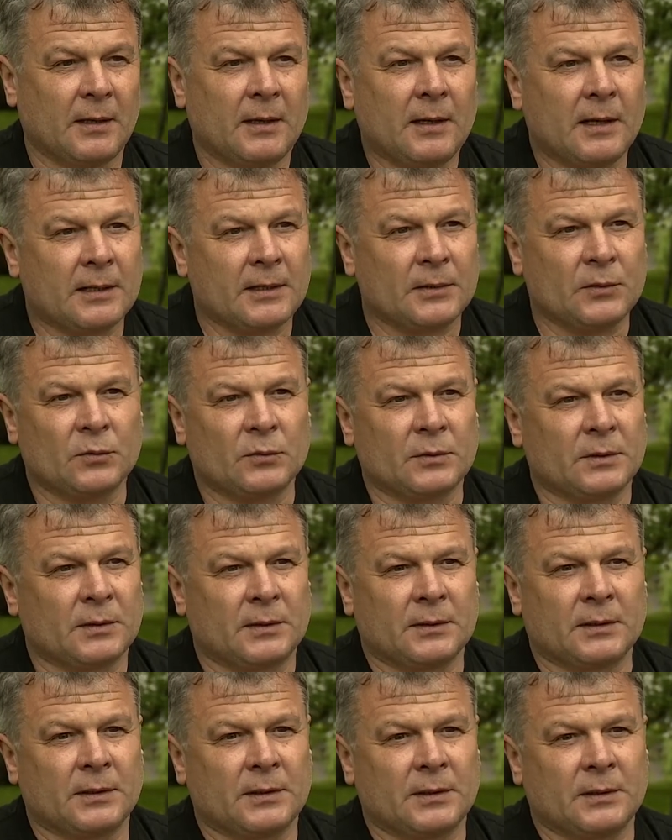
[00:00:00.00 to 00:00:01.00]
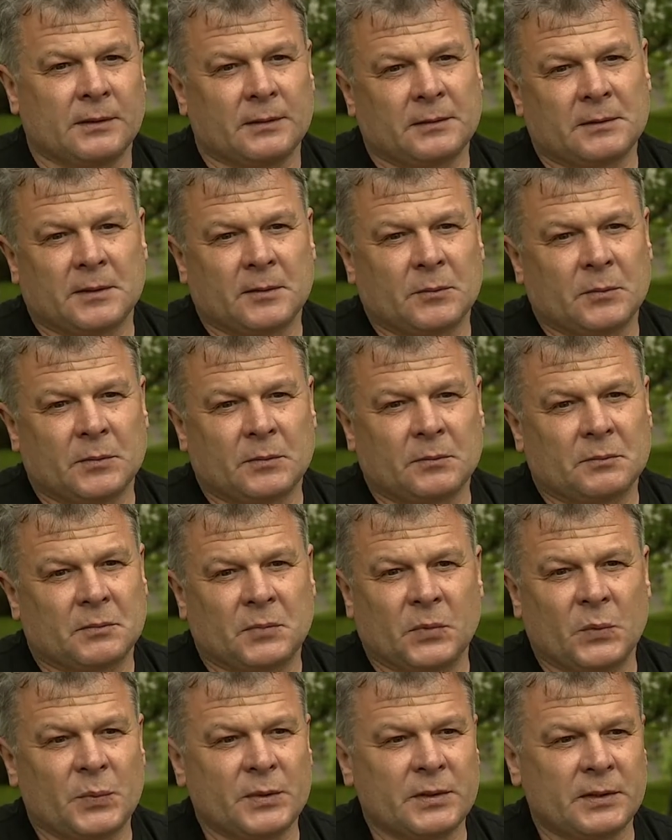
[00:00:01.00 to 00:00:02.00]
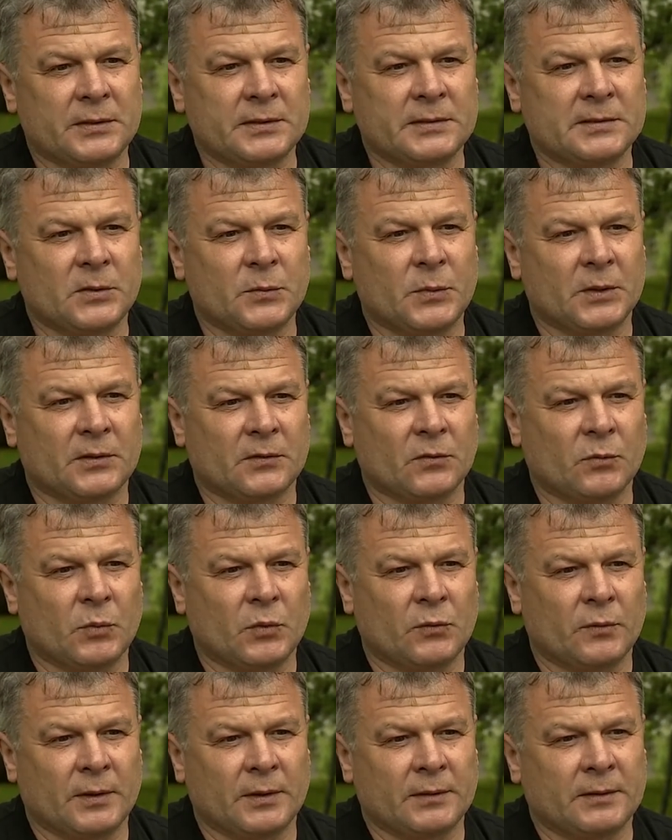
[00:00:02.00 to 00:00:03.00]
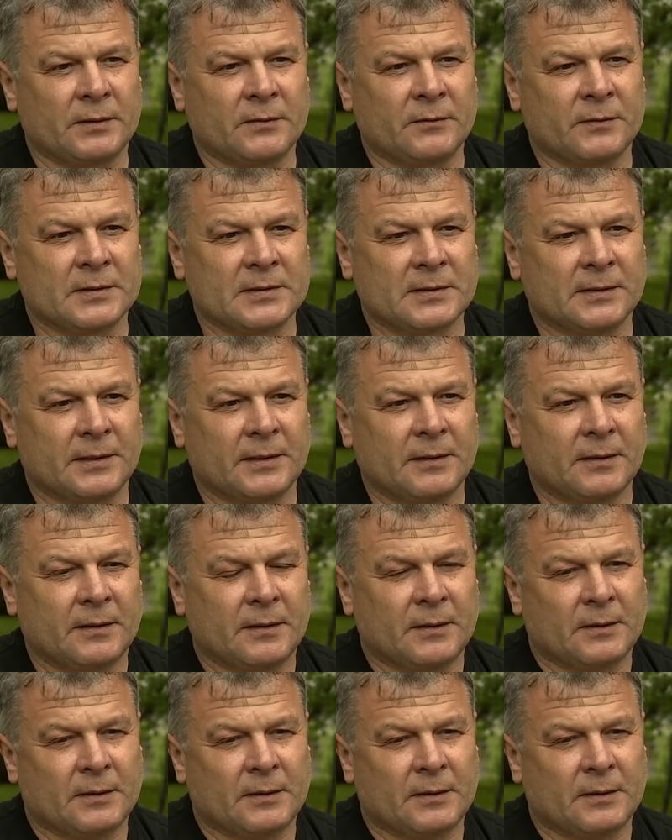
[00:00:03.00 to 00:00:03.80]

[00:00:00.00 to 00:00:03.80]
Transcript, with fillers: А каньоны иногда и там до 50 метров бывают отвесные,